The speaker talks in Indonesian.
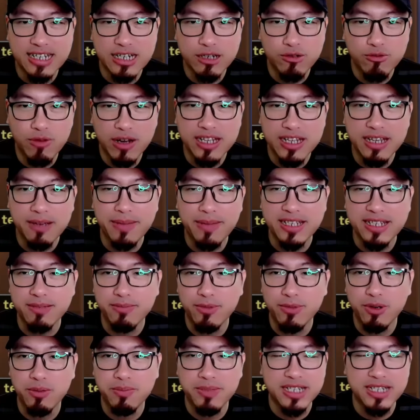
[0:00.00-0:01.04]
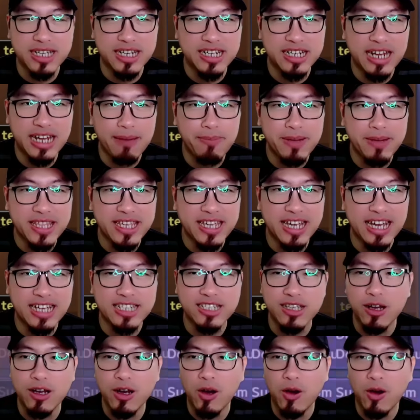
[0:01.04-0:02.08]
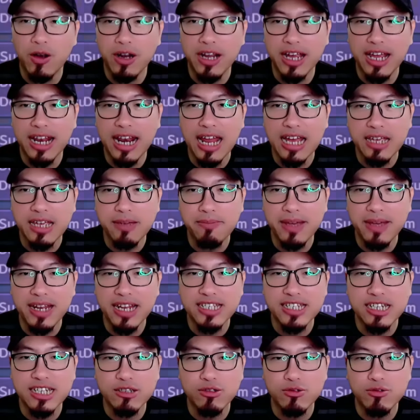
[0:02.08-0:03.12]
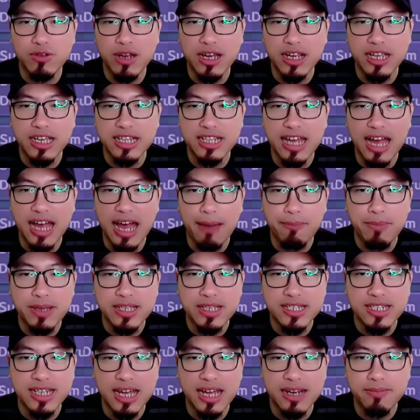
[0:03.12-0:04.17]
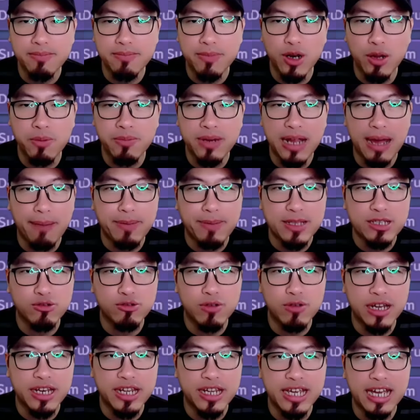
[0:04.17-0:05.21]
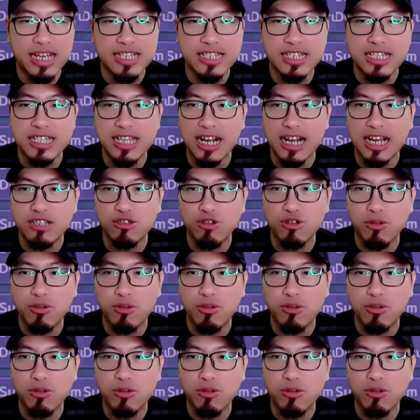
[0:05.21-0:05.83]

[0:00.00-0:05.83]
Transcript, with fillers: keduanya masih belum bisa didapat nih guys. Oke, lucky milisnya sudah kita habiskan, belum dapat juga nih guys. Kita akan